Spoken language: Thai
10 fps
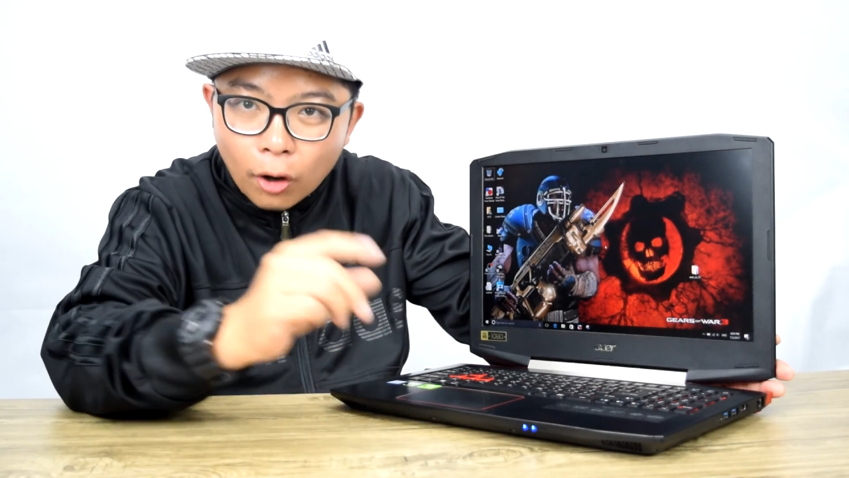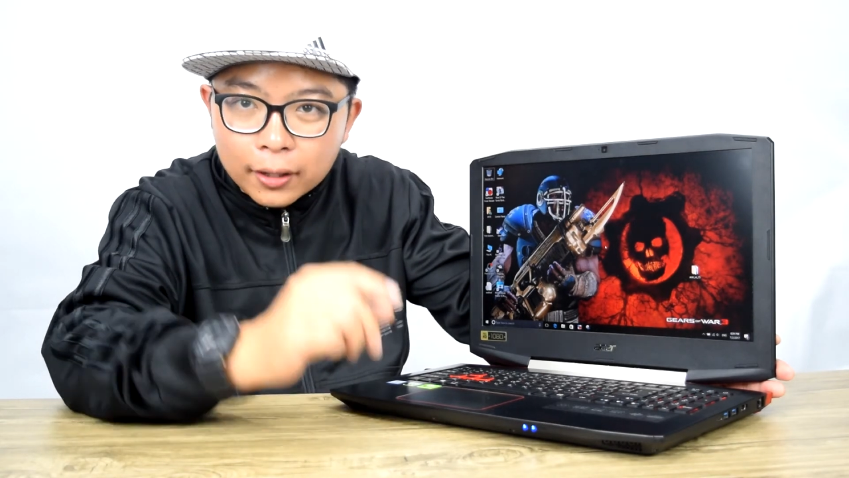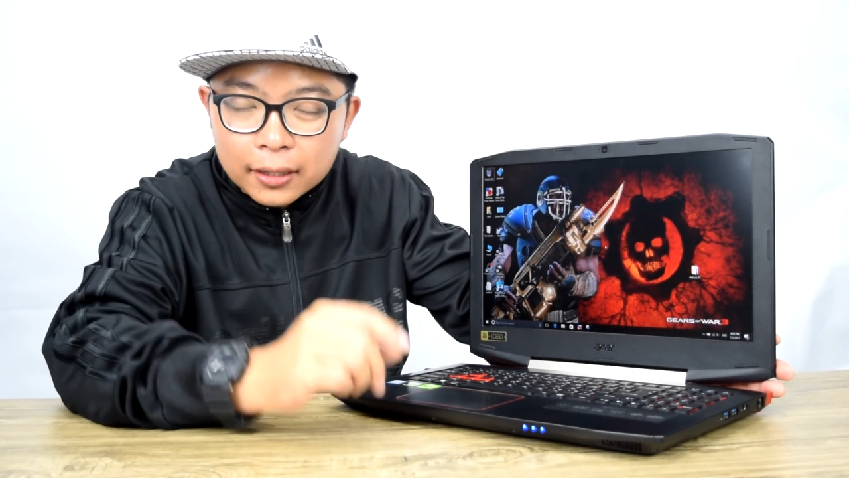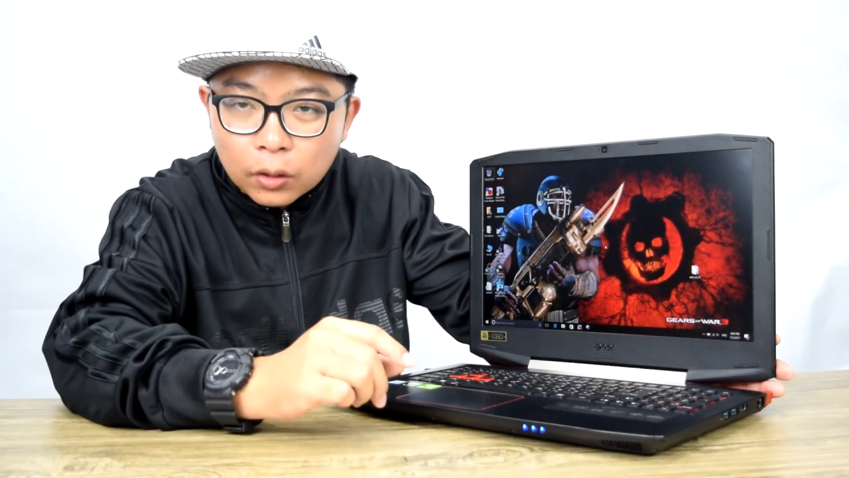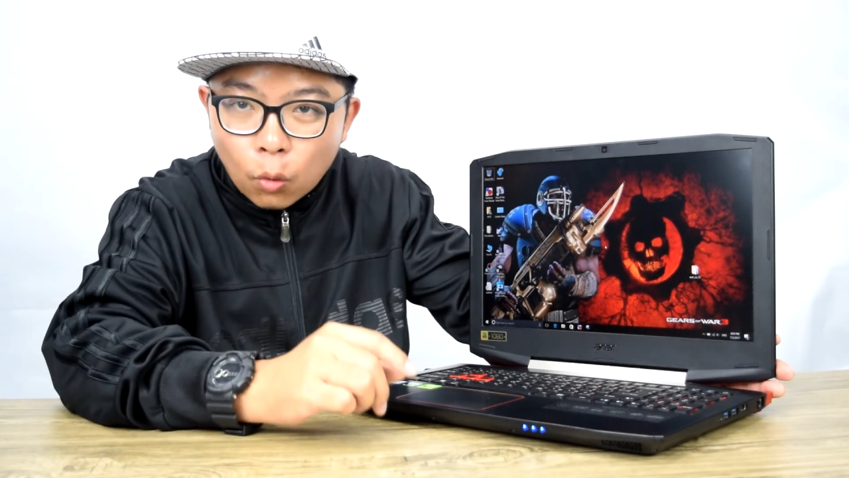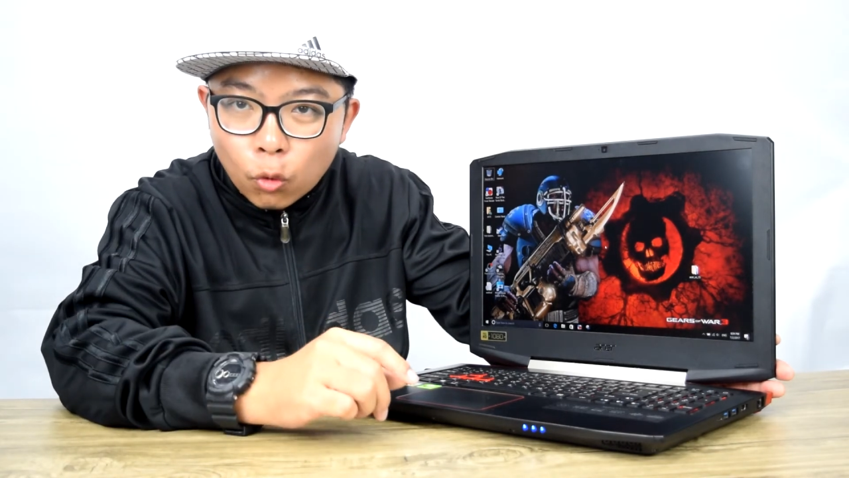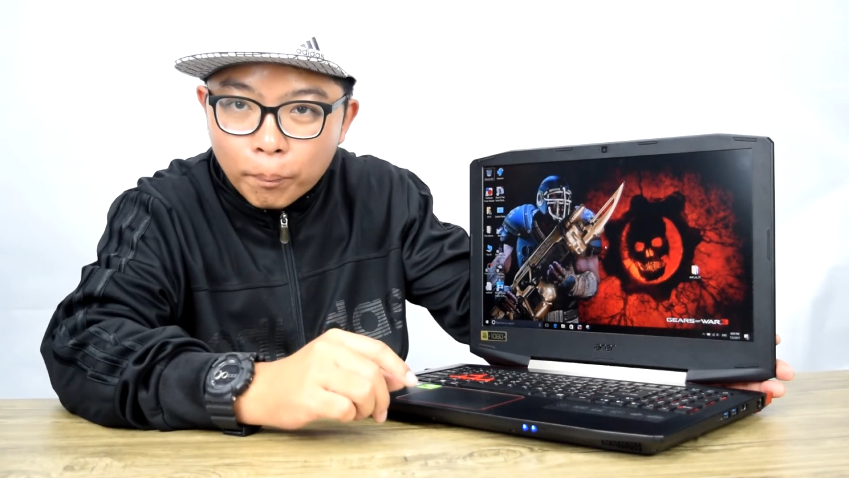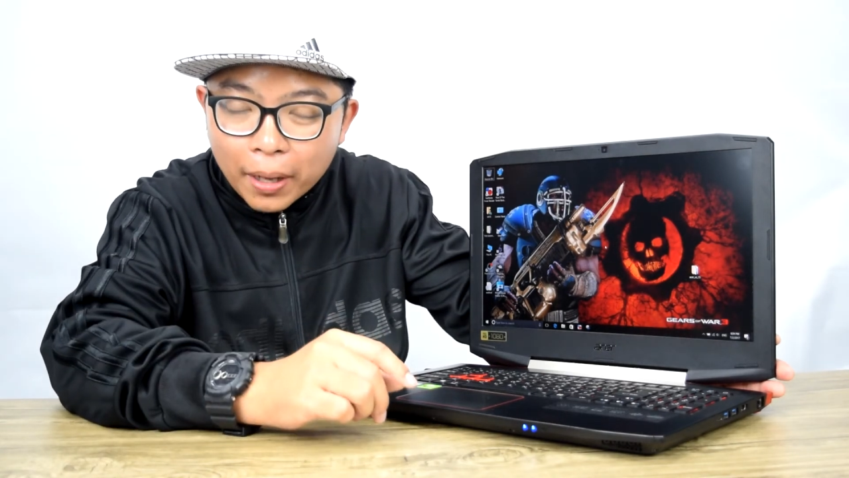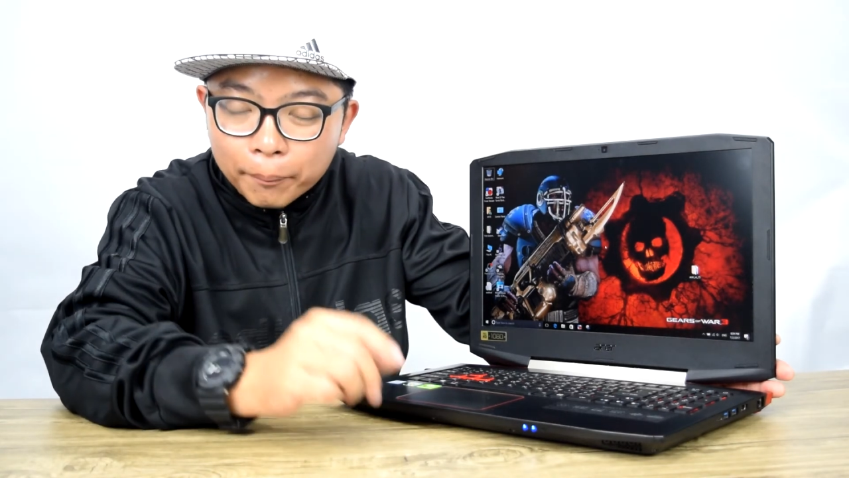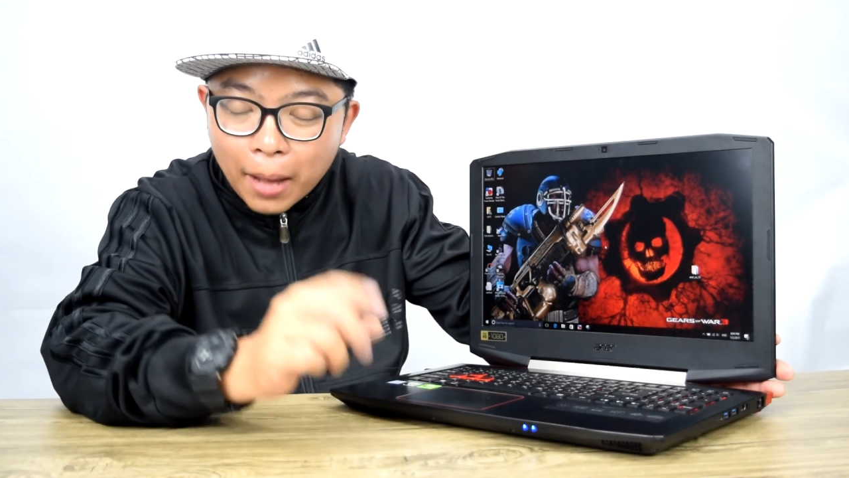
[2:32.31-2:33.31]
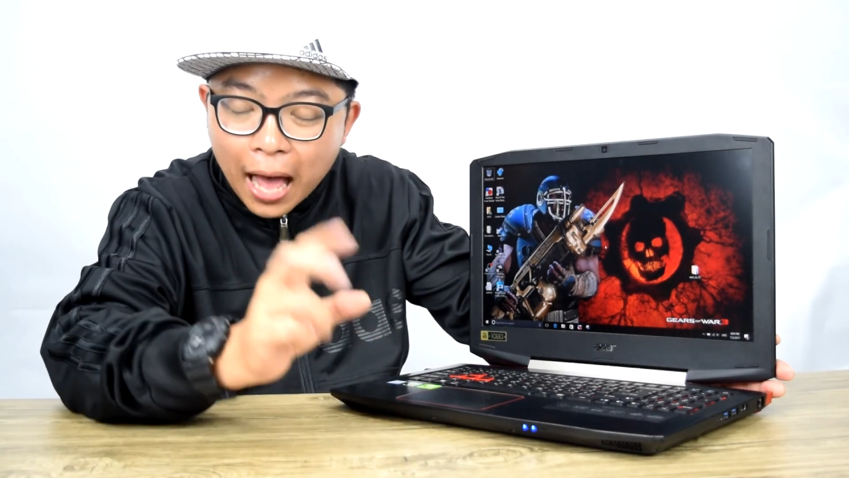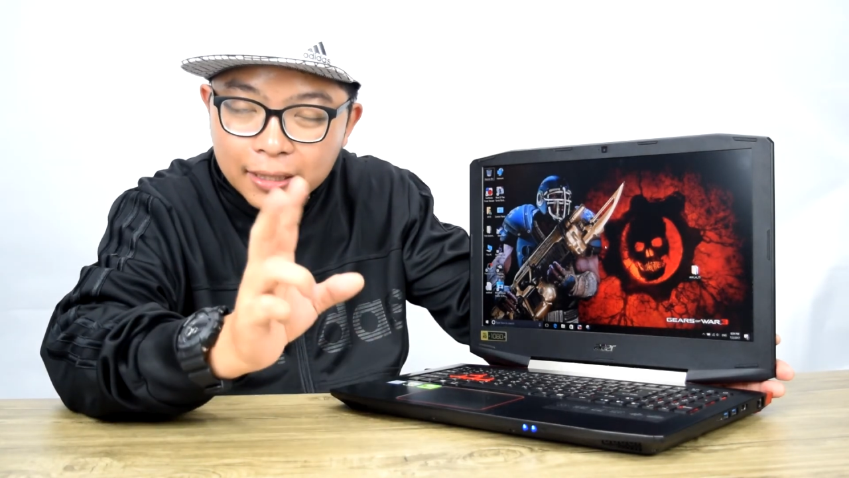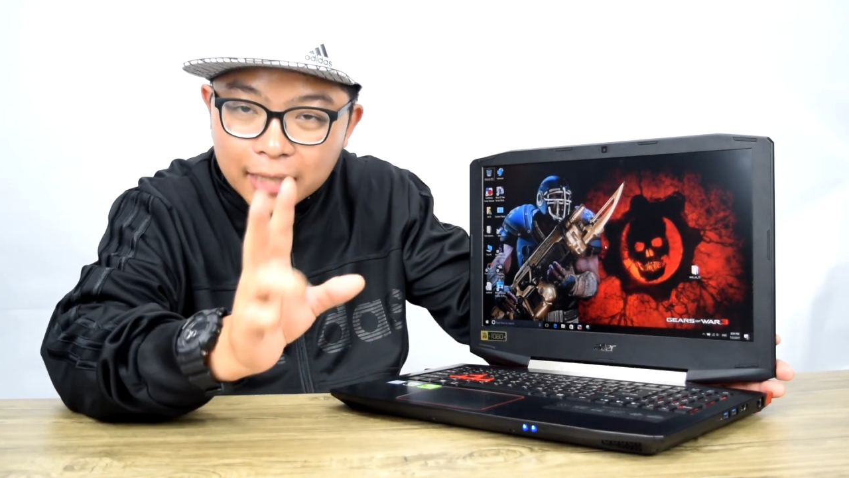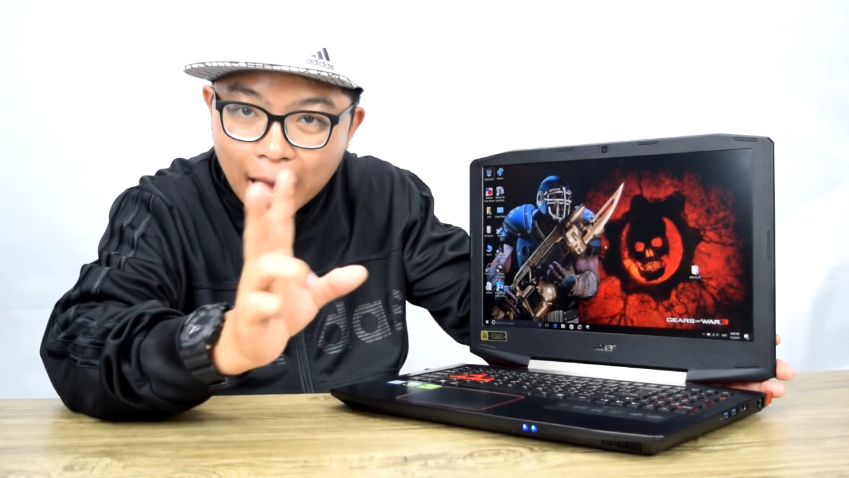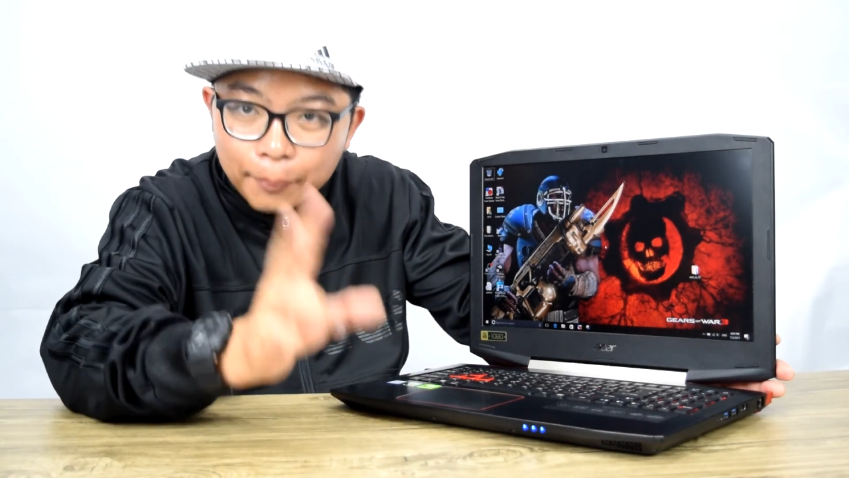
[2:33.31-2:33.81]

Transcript: 2 คือคุณเป็นพาร์ทไท